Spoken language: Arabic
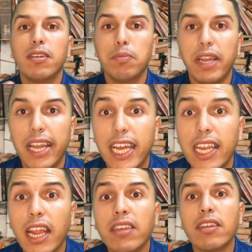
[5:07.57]
آه، بين
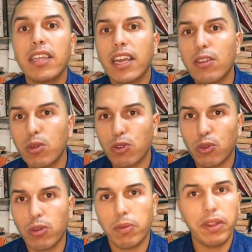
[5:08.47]
العائلات حتى داخل سوق
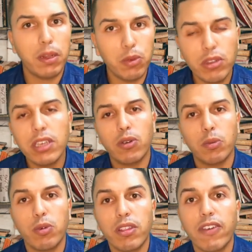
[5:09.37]
الشغل بين المدير
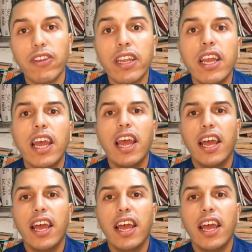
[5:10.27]
والموظفين